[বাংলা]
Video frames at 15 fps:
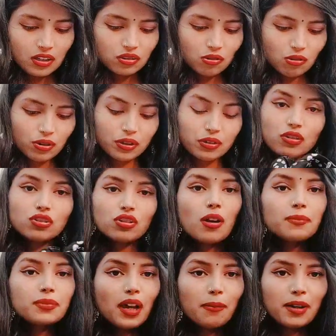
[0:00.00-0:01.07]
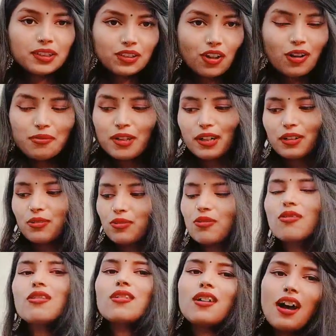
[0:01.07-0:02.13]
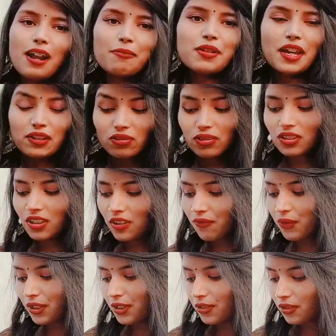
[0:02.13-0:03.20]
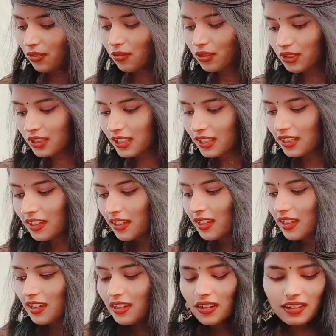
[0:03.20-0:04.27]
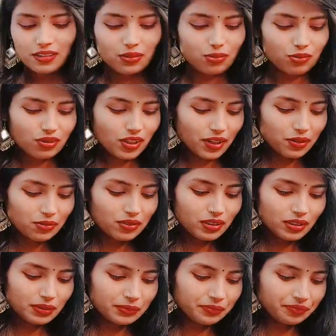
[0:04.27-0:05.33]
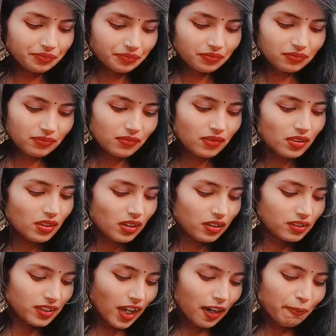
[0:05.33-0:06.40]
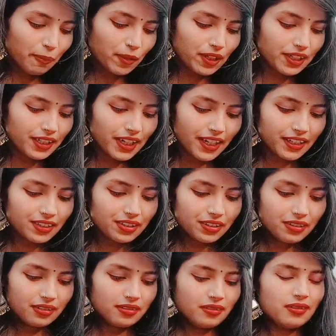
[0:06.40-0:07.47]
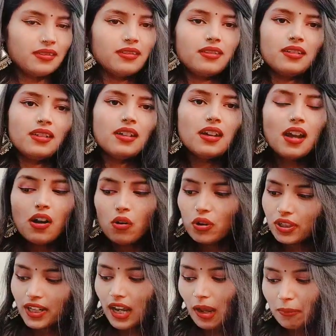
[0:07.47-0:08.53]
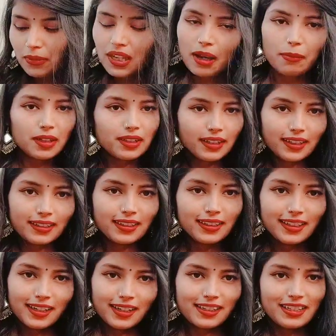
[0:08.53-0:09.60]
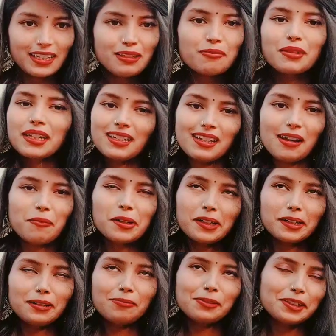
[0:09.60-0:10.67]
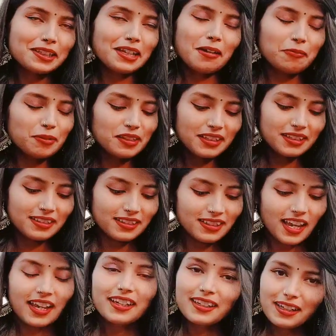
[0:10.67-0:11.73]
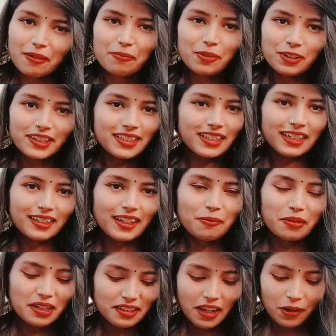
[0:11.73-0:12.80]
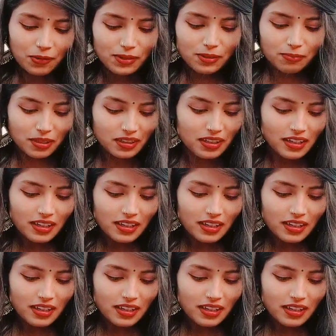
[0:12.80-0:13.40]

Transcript: তো এগুলো সব দাবাতে হবে এখনও আমি এতদিনে ভিডিও করছি তো যাই হোক তারপরে নেক্সট ওটা আমি আমার টাকাতেই কিনেছি মানে আমার টাকা বলতে আমি যা ইনকাম করি সেটা মানে জানোই তোমরা